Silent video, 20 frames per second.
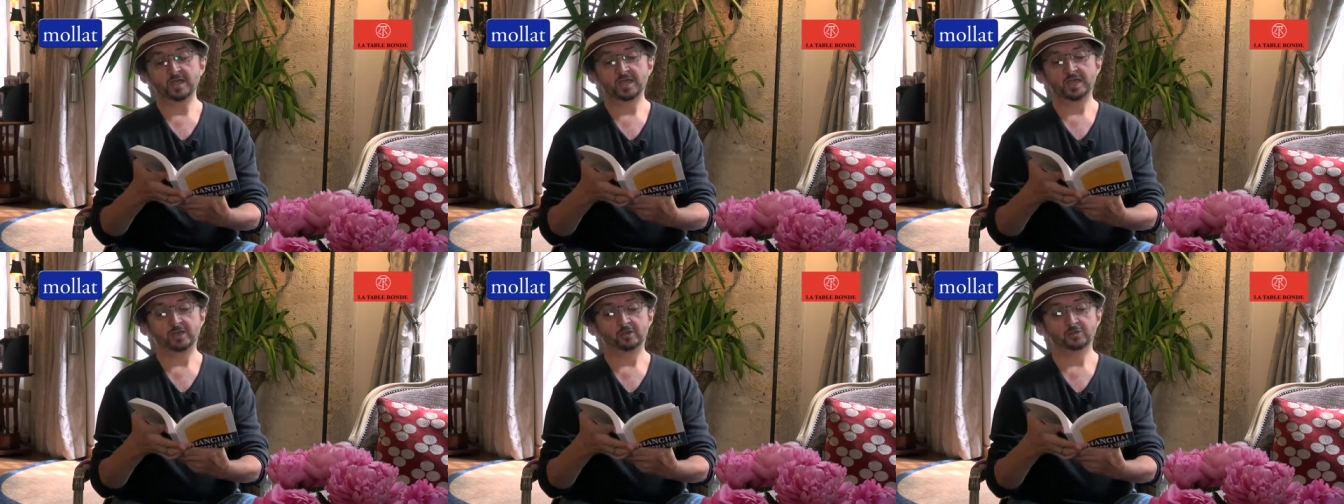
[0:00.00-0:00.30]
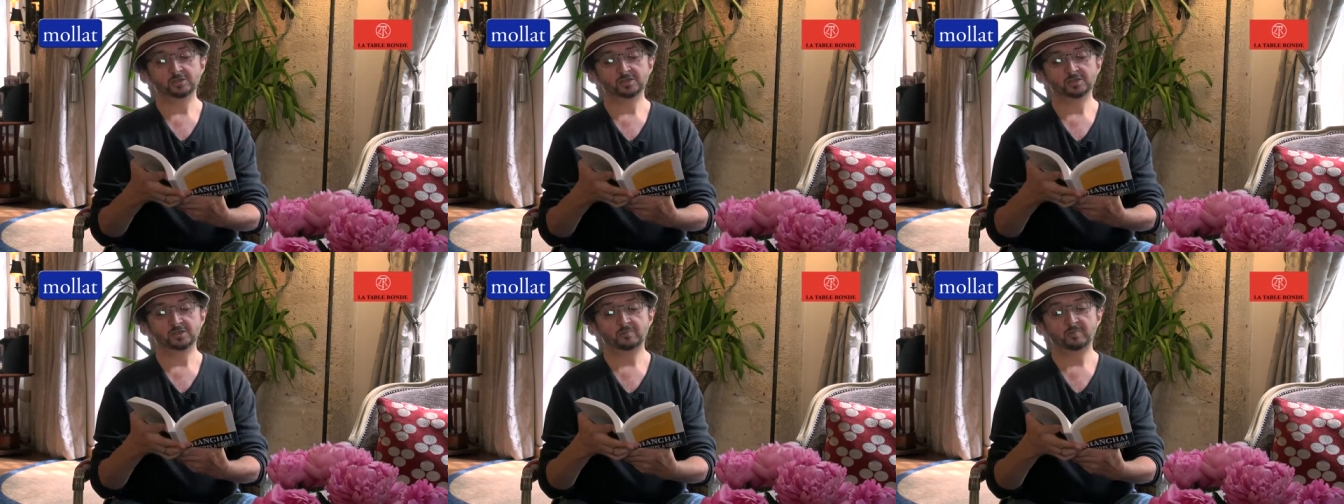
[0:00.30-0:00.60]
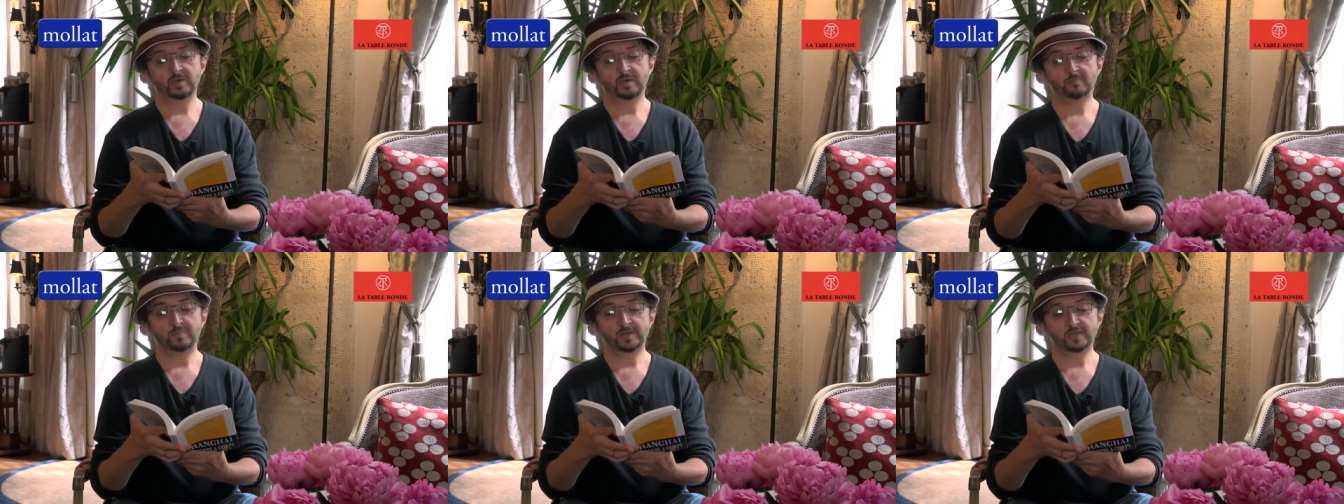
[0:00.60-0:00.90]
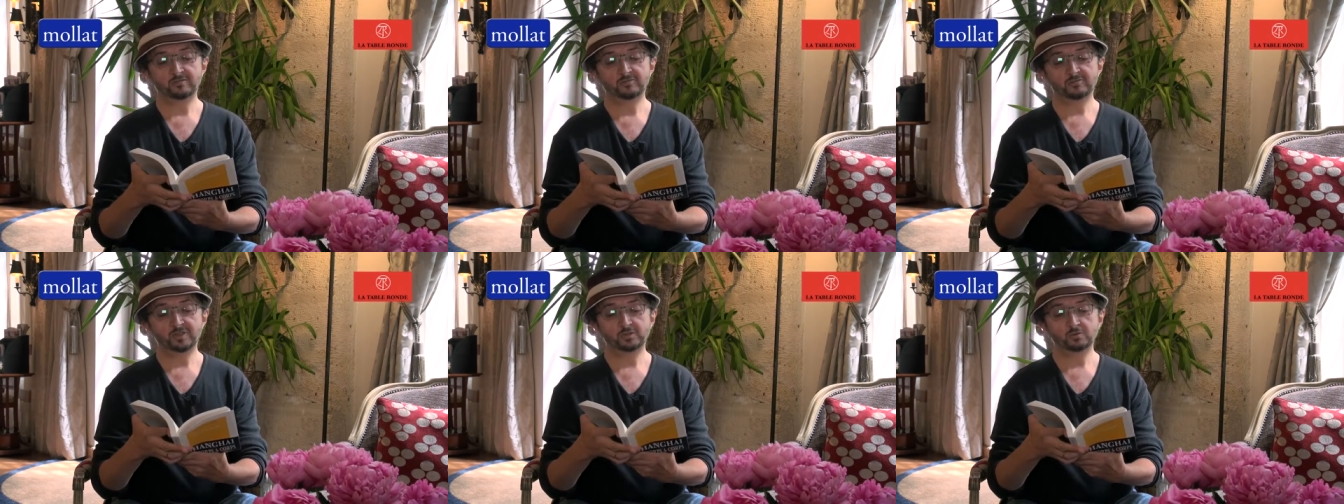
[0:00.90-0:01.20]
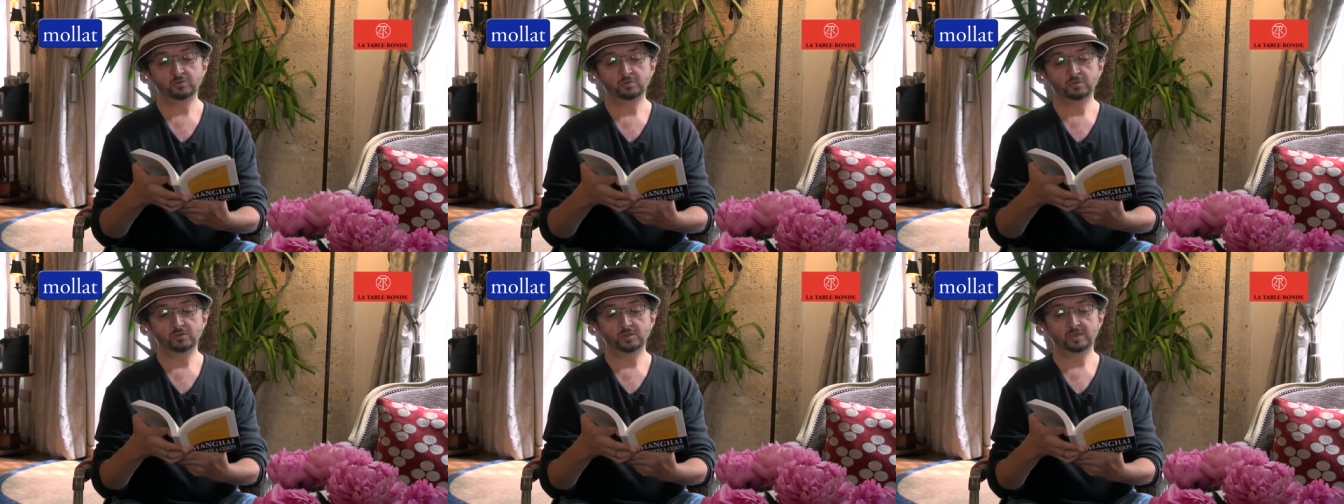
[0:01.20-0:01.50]
un ensemble à peine
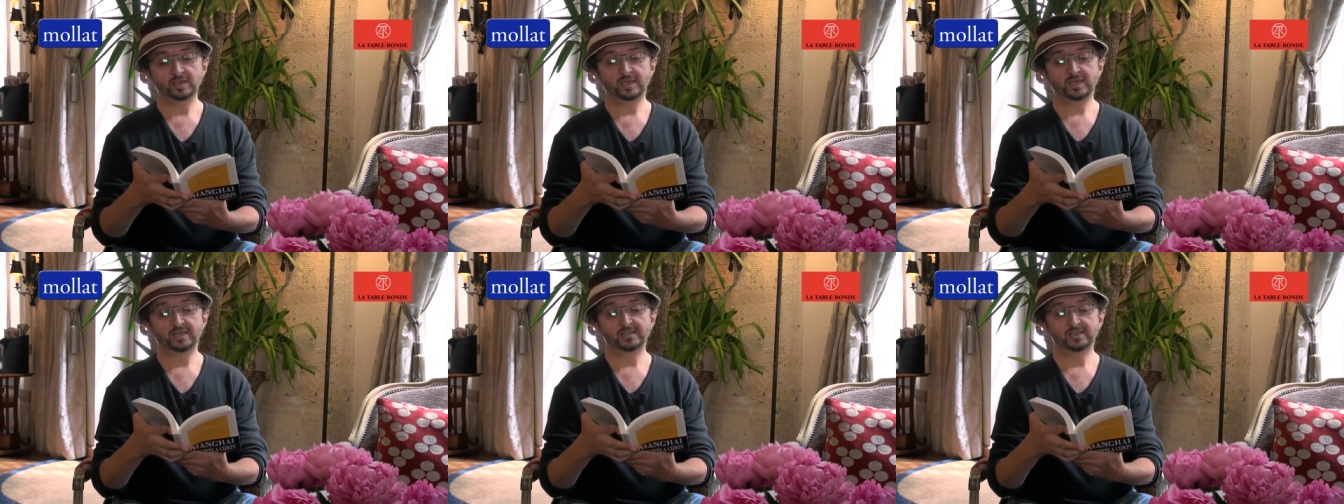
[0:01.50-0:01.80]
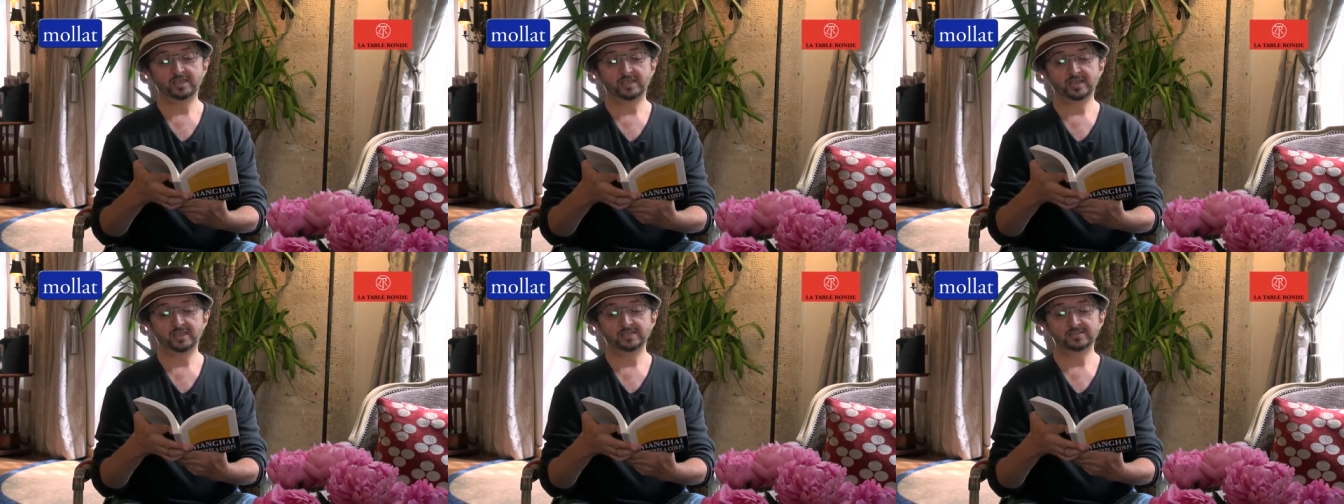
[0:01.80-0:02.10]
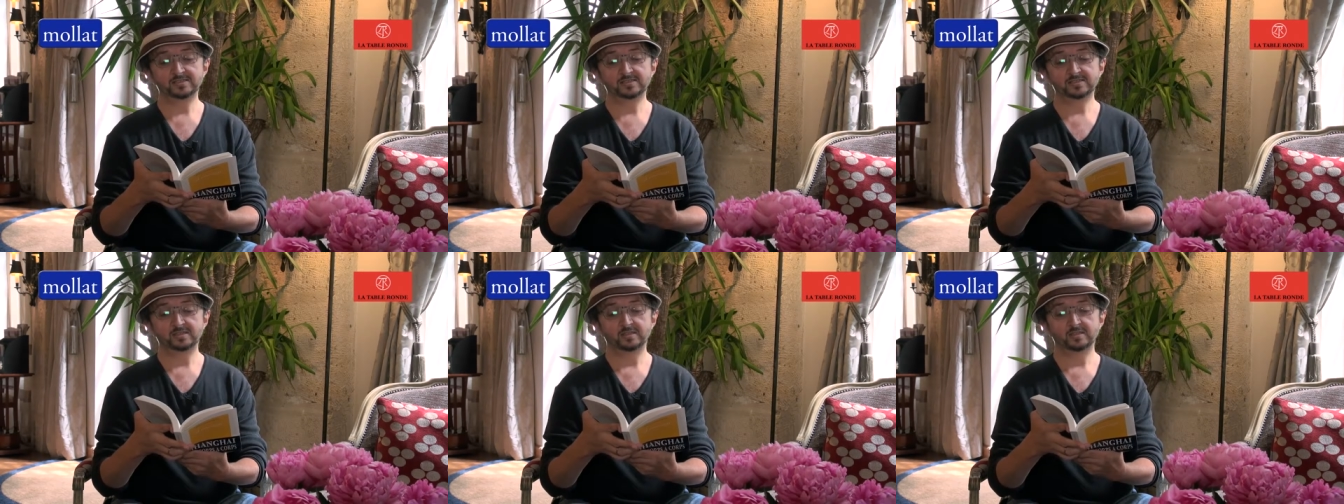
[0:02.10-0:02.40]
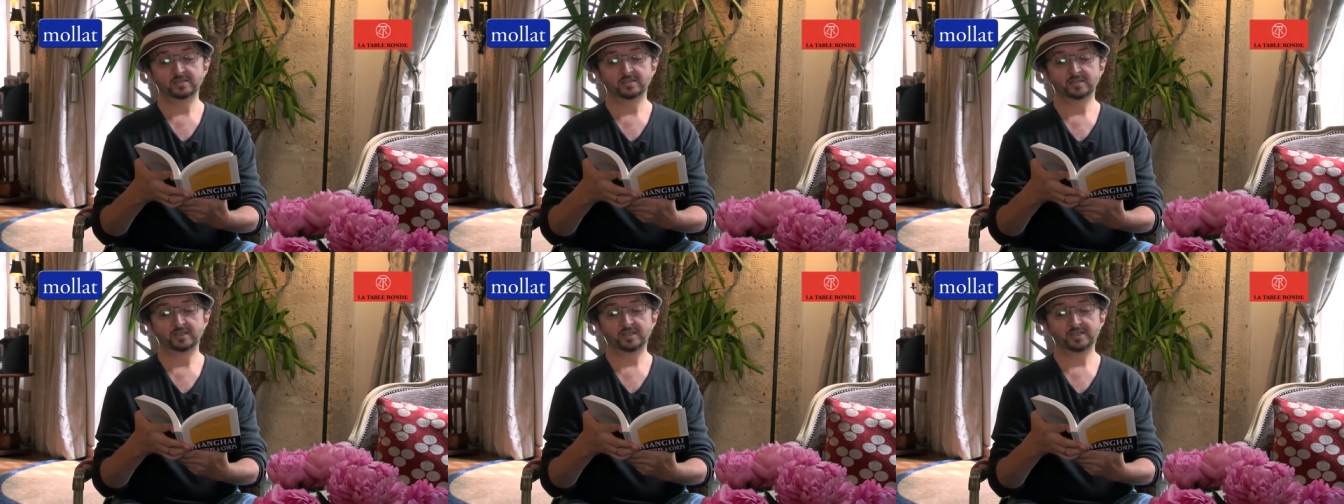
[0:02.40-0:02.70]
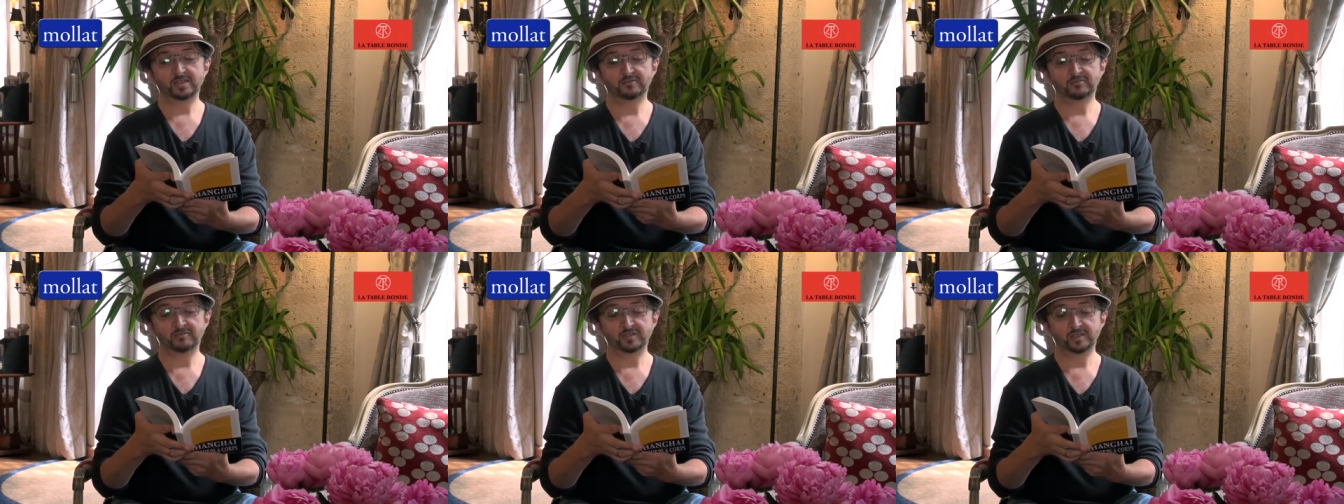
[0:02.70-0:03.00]
vêtu à la terrasse
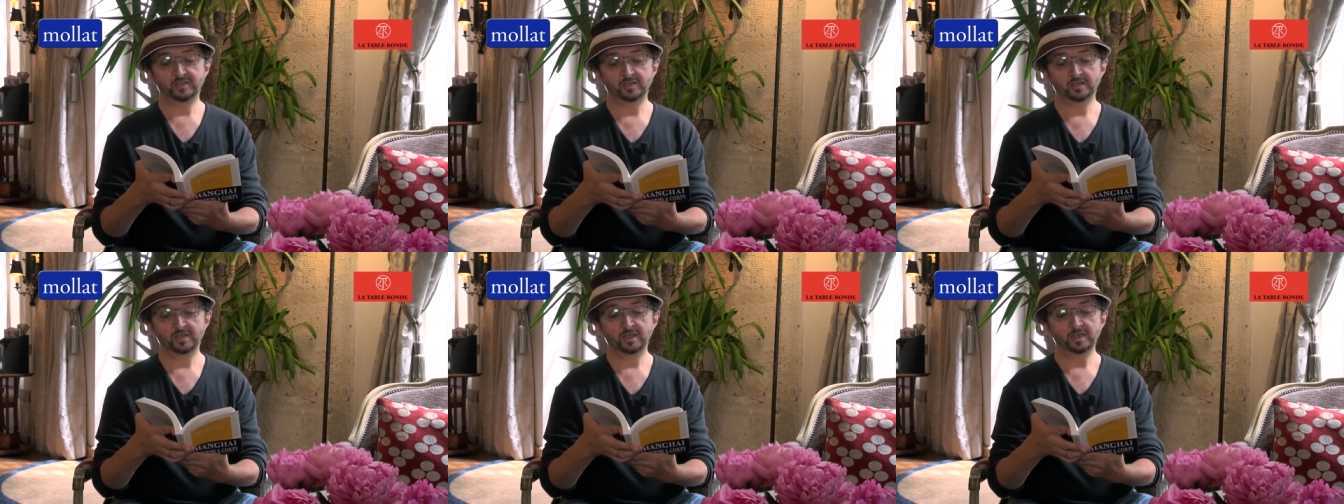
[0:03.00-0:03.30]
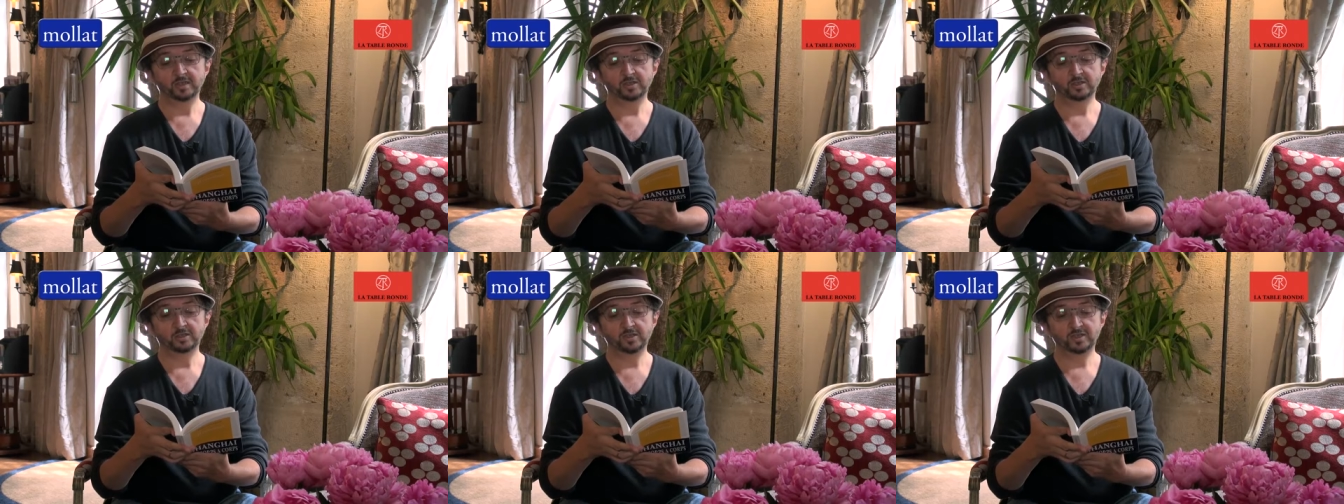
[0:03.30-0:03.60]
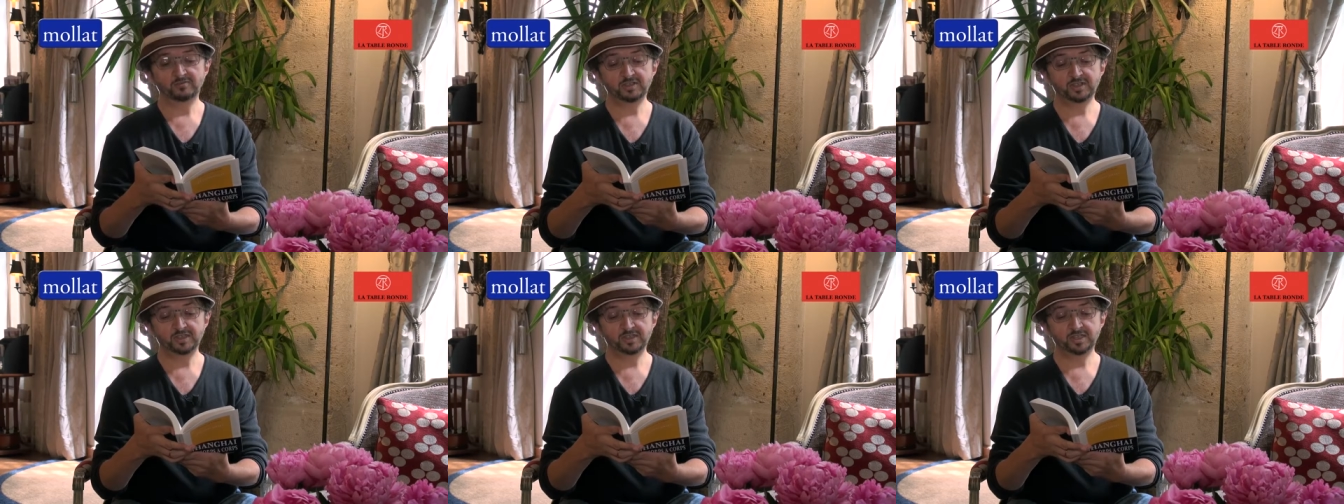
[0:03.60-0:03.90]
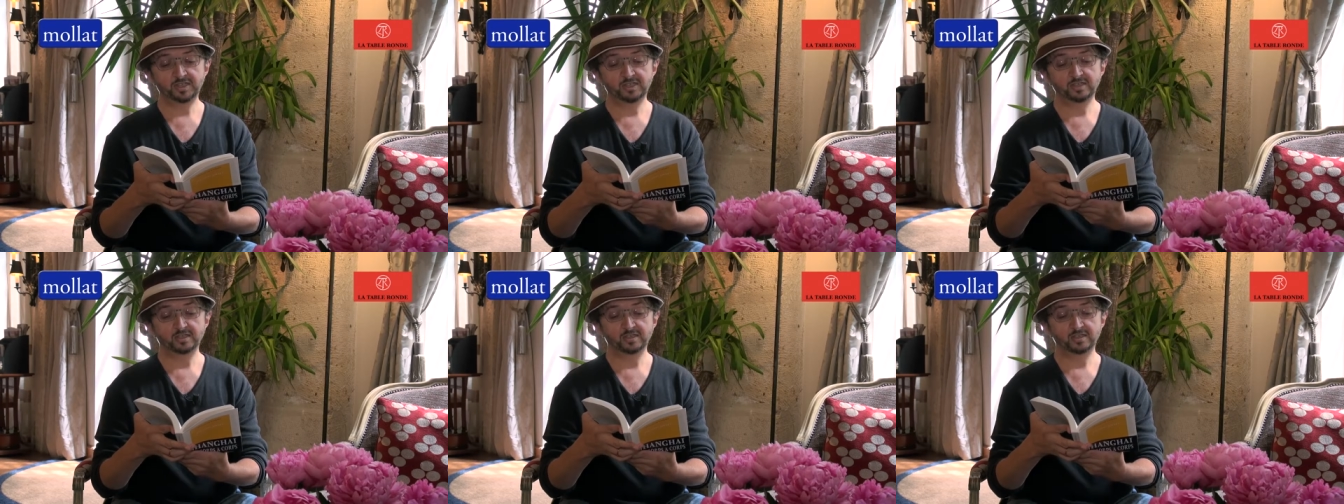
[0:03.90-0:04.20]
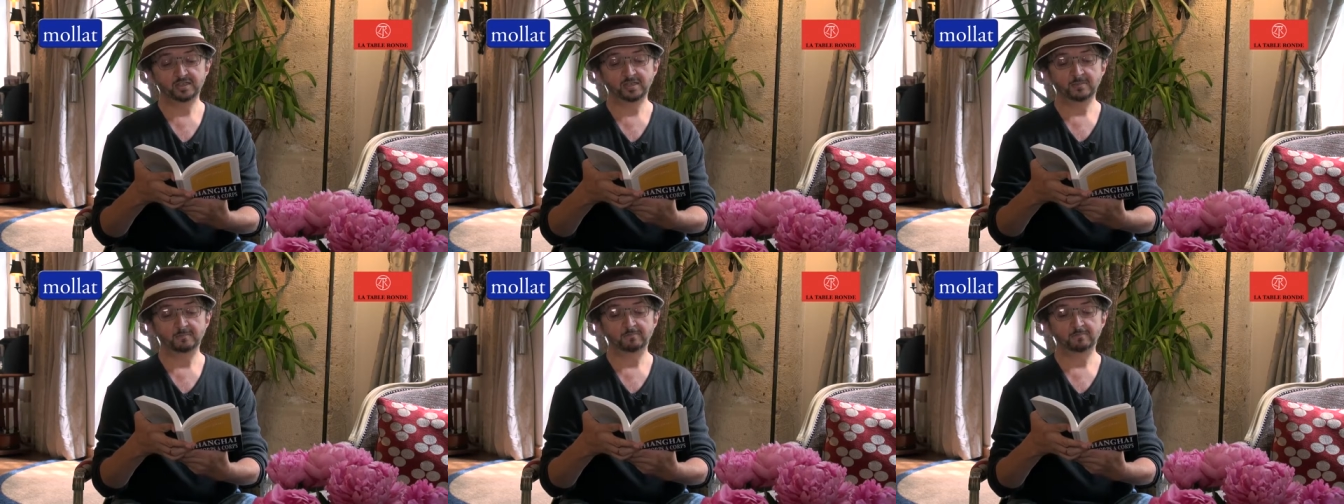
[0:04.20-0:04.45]
des cafés, dans les vitrines,